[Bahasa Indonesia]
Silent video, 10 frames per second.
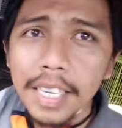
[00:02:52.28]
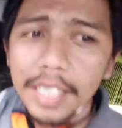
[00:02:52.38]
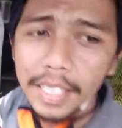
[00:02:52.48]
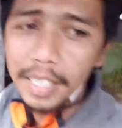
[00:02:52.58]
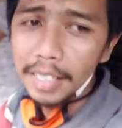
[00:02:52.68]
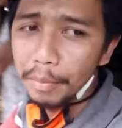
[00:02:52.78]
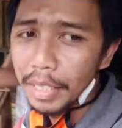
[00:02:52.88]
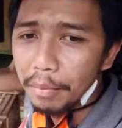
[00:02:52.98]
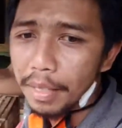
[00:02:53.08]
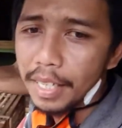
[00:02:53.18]
nah
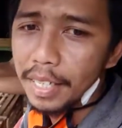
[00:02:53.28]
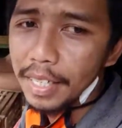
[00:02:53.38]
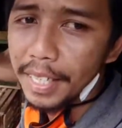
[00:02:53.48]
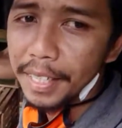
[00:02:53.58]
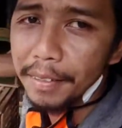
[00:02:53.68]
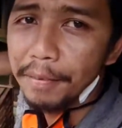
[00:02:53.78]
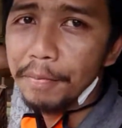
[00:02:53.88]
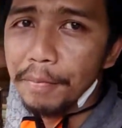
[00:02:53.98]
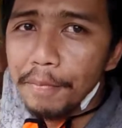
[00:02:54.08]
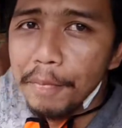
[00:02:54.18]
ini teman-teman
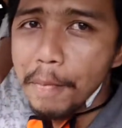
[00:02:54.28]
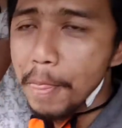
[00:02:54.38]
ya